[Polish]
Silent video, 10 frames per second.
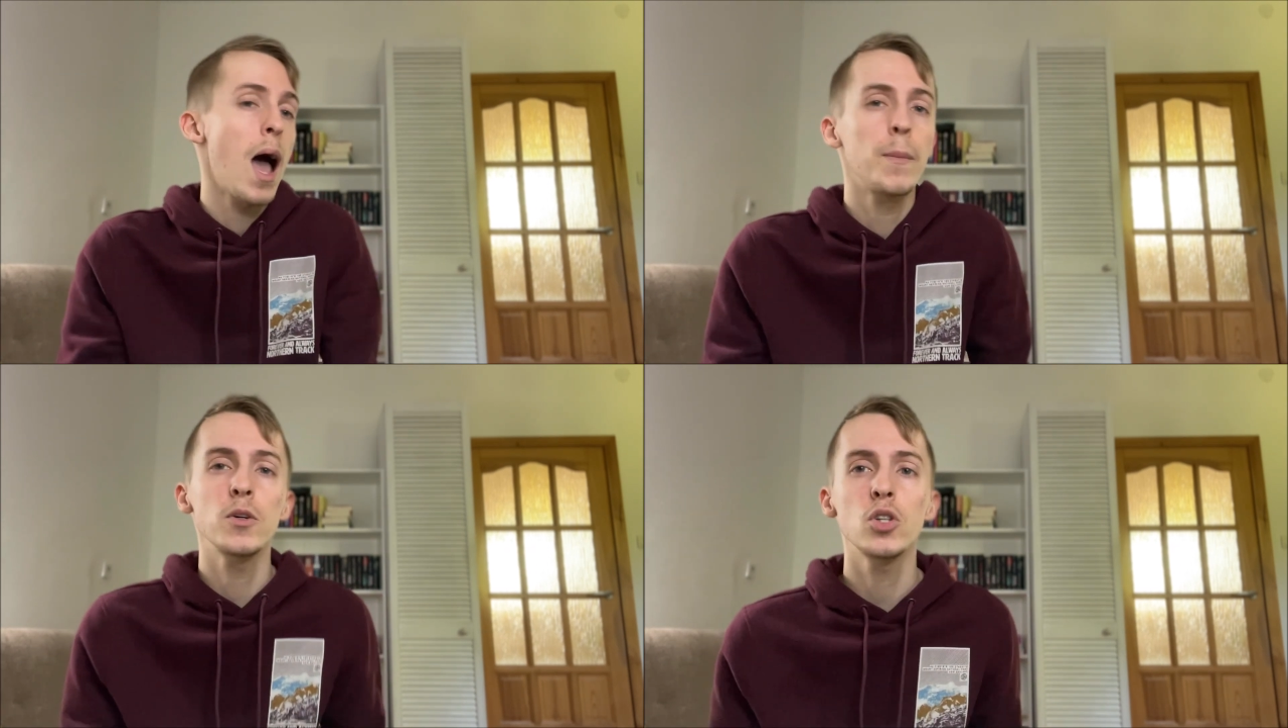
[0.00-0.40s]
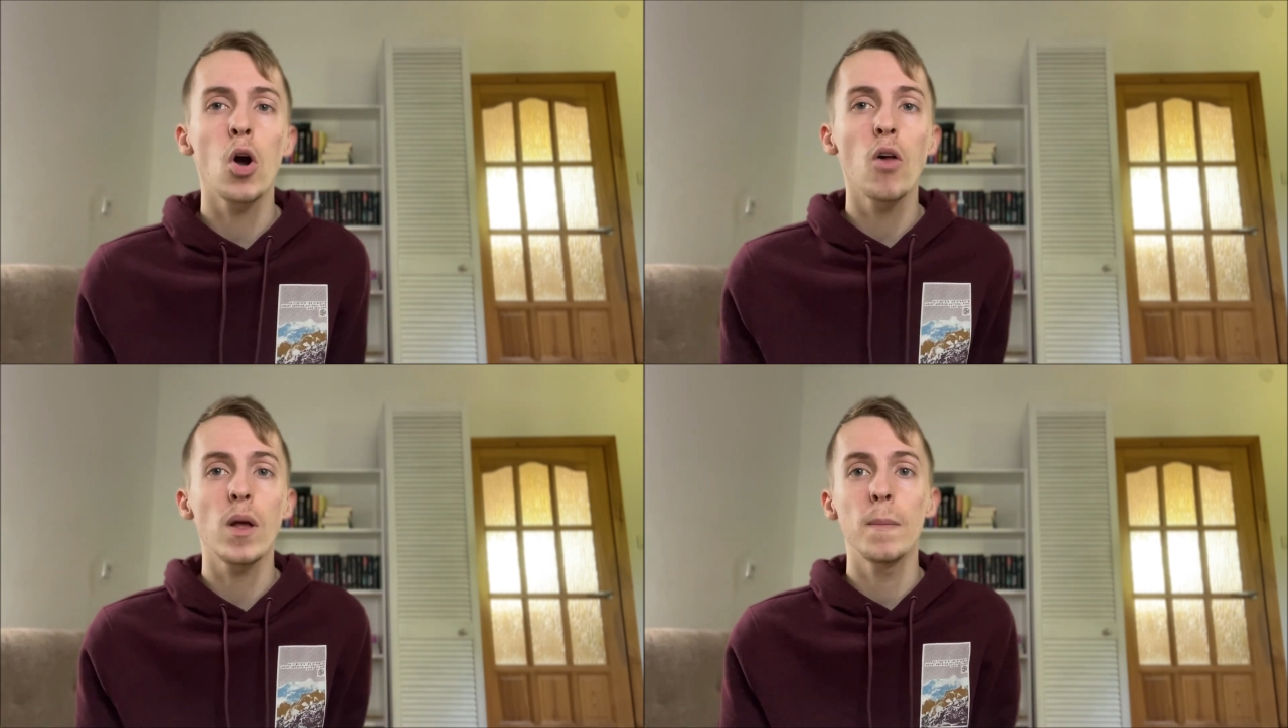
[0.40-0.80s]
albo
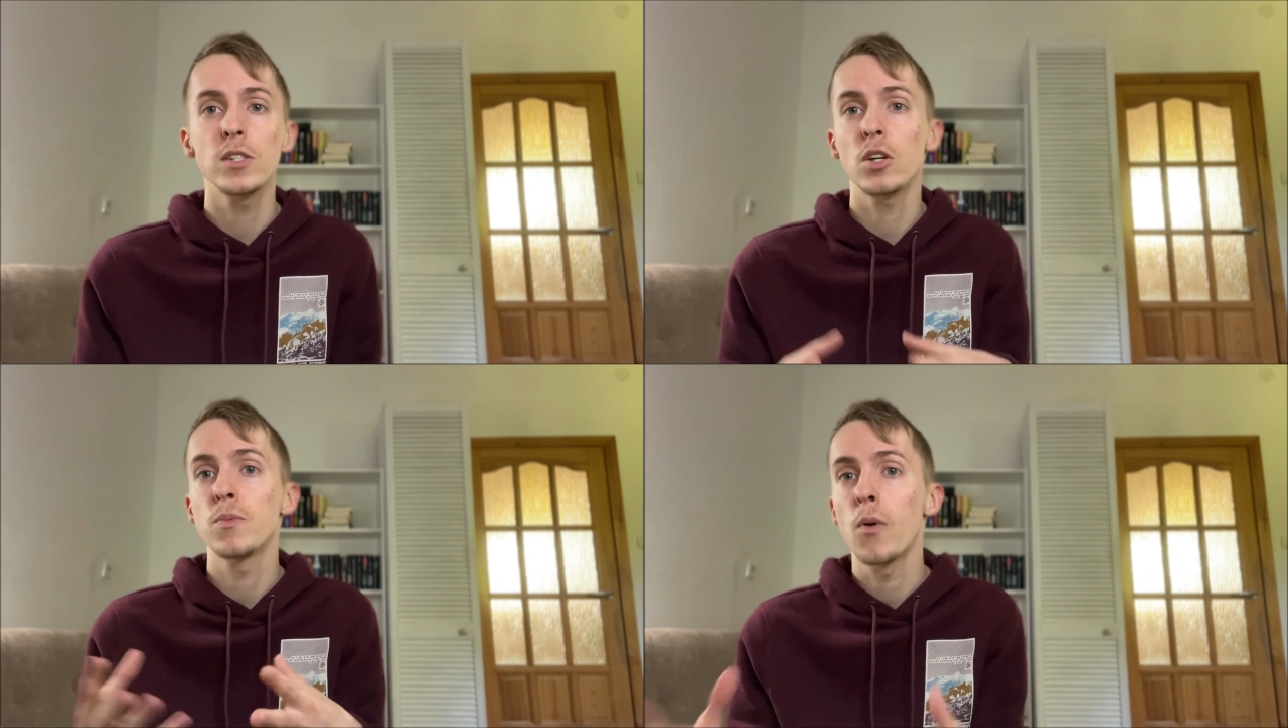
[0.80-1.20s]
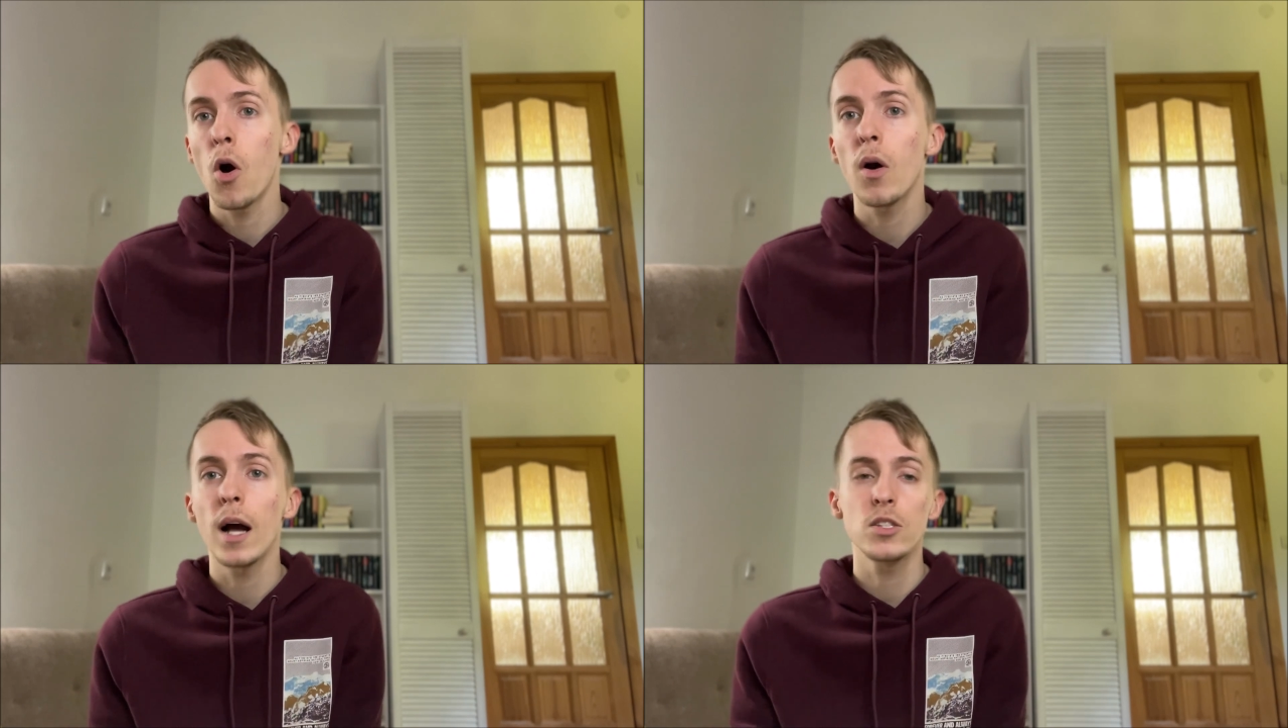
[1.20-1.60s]
gdziekolwiek macie jakieś
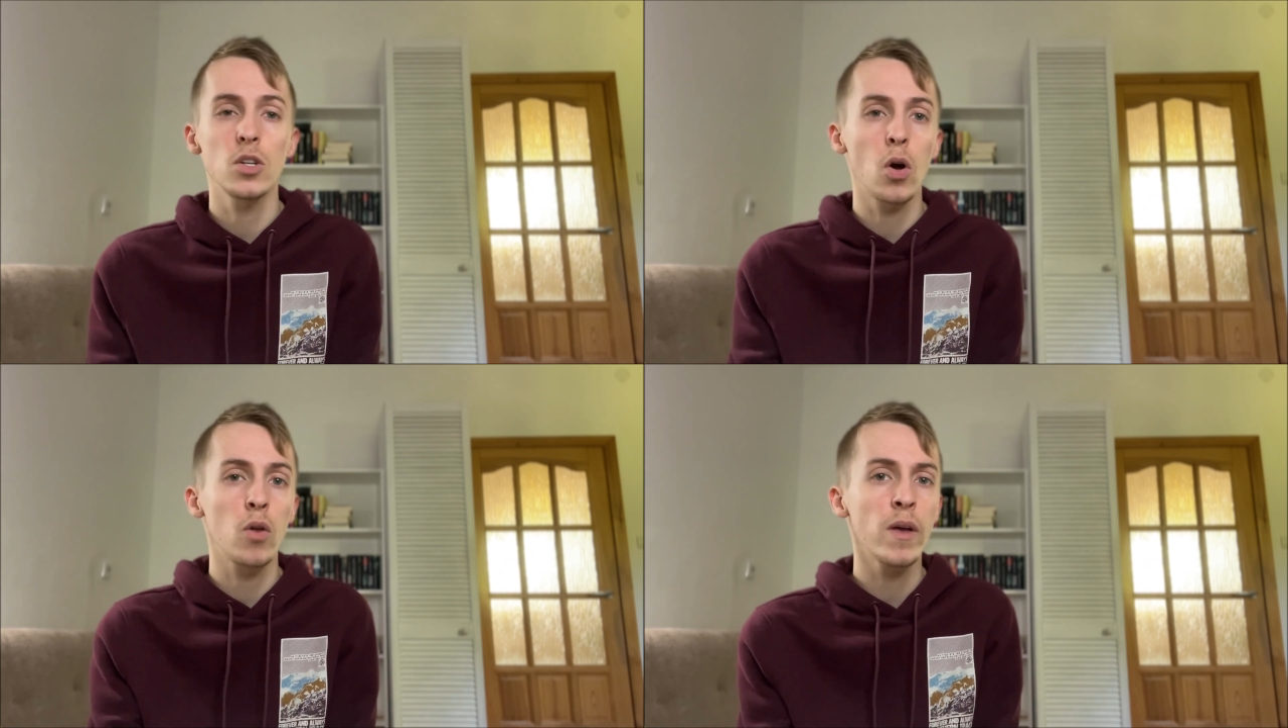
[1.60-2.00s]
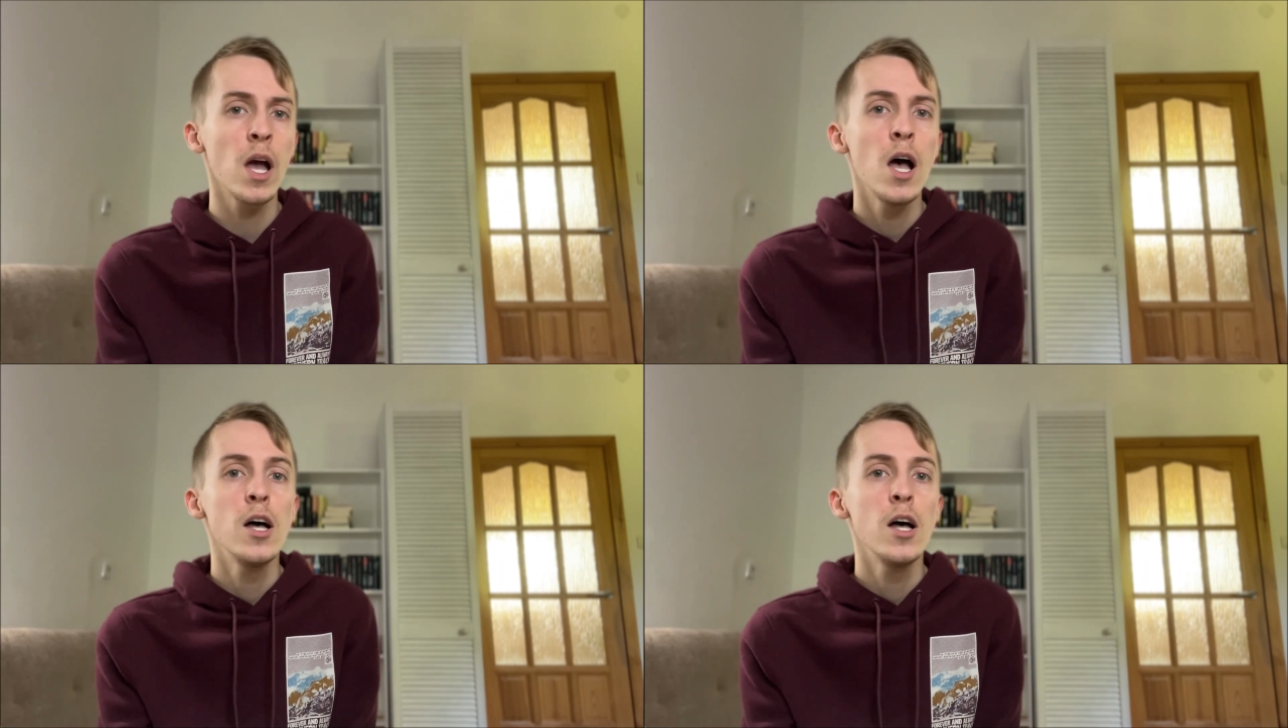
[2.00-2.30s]
vloga, czy cokolwiek,